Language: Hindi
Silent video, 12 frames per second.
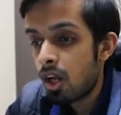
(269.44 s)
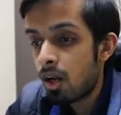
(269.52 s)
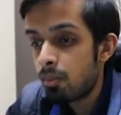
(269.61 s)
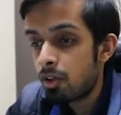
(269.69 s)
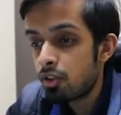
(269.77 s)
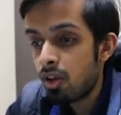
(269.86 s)

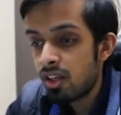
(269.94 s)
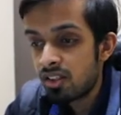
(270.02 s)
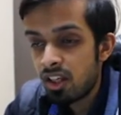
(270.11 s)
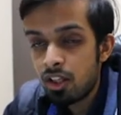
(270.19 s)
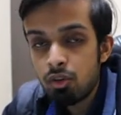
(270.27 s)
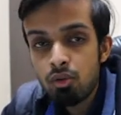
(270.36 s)
आपका जो एस
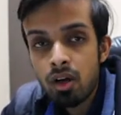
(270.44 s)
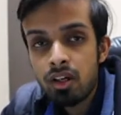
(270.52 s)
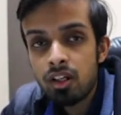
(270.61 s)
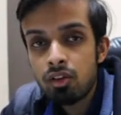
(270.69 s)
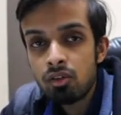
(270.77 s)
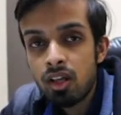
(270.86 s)
के यू आई
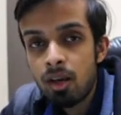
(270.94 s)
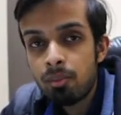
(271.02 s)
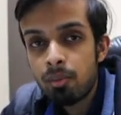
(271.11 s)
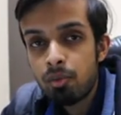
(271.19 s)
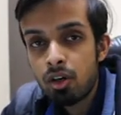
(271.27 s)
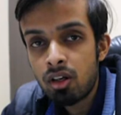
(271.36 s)
डी होता है
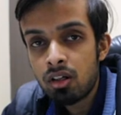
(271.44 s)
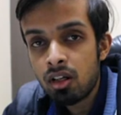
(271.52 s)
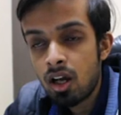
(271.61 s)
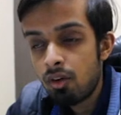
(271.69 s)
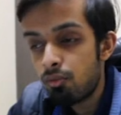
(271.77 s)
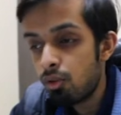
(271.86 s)
आपके प्रोडक्ट
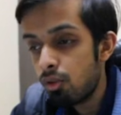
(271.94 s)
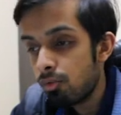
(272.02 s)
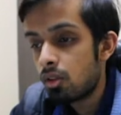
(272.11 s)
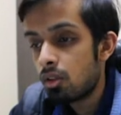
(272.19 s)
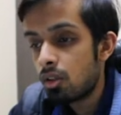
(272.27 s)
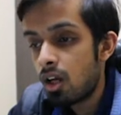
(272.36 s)
का वो
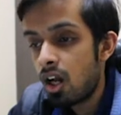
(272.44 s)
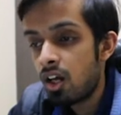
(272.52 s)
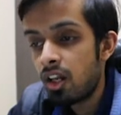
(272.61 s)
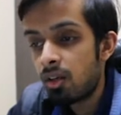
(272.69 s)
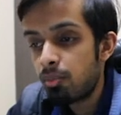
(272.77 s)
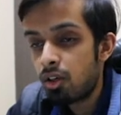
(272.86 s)

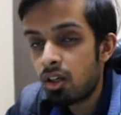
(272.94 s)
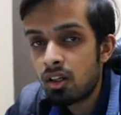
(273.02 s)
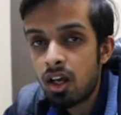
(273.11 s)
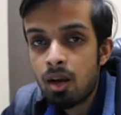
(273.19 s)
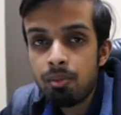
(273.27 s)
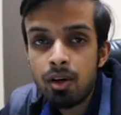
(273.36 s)
हर एक प्रोडक्ट
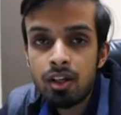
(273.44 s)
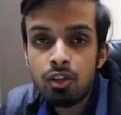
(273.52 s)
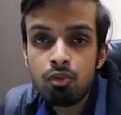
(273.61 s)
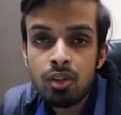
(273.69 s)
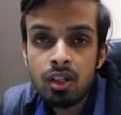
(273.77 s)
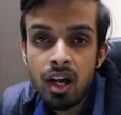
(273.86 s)
का आप
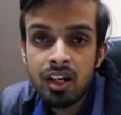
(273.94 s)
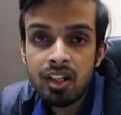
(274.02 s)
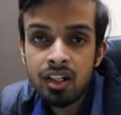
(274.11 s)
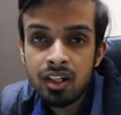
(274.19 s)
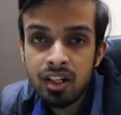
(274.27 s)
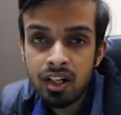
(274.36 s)
यूनिक आई
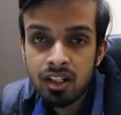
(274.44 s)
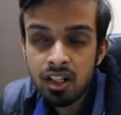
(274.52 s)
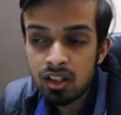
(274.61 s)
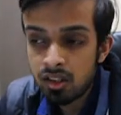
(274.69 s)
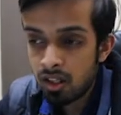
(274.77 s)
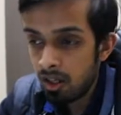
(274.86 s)
डी क्रिएट
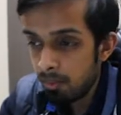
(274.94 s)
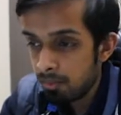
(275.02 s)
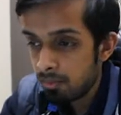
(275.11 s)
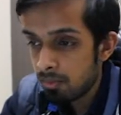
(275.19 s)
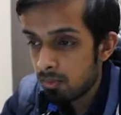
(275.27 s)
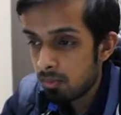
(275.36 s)
करते हैं
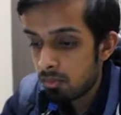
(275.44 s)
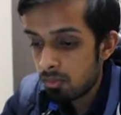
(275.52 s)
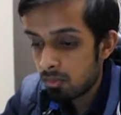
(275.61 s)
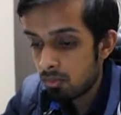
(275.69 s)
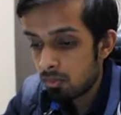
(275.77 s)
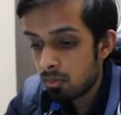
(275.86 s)

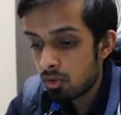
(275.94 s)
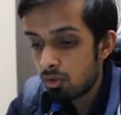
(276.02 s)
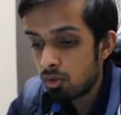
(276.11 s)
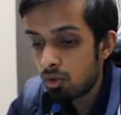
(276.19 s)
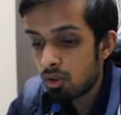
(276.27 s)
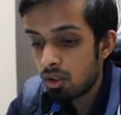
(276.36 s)

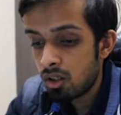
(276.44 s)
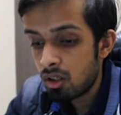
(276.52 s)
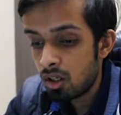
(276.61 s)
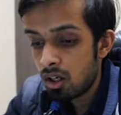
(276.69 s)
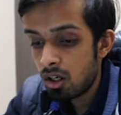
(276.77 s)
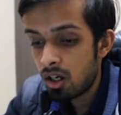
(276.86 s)
जो कि
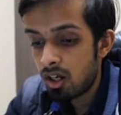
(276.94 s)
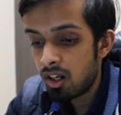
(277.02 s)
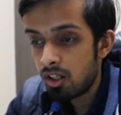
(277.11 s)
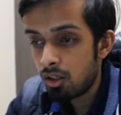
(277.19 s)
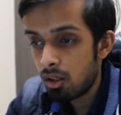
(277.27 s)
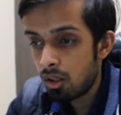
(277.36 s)
हर
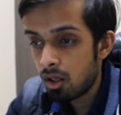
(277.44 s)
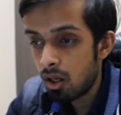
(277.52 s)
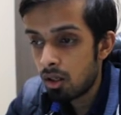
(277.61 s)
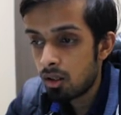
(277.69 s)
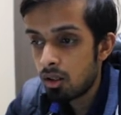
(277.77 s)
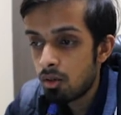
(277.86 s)
एक
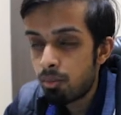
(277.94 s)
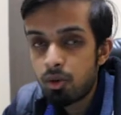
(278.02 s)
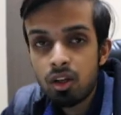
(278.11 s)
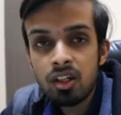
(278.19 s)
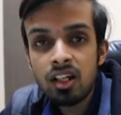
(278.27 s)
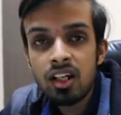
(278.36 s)

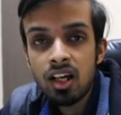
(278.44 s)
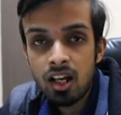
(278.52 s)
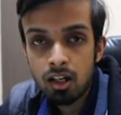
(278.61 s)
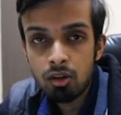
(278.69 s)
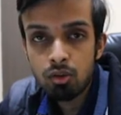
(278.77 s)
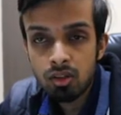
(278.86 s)
प्रोडक्ट के लिए
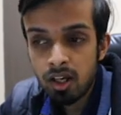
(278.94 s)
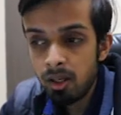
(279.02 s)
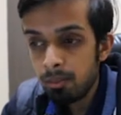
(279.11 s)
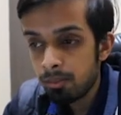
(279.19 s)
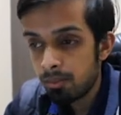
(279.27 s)
अलग होता है